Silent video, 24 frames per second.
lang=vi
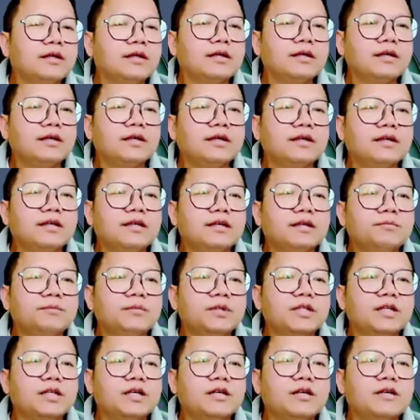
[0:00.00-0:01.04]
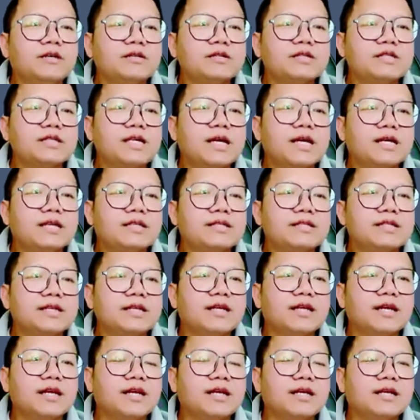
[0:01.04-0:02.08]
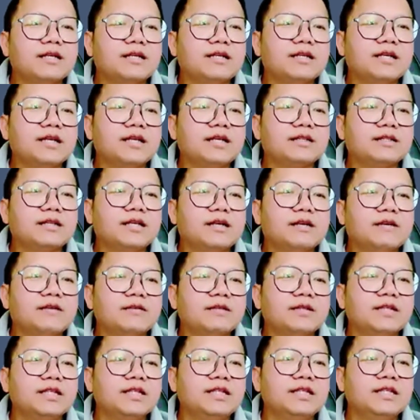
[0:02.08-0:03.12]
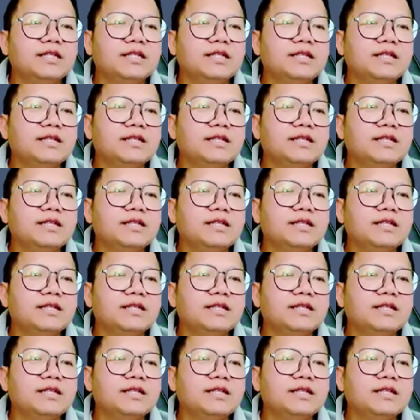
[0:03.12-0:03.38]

à, Phí khóc xa sẵn nạ rẹ tàu đi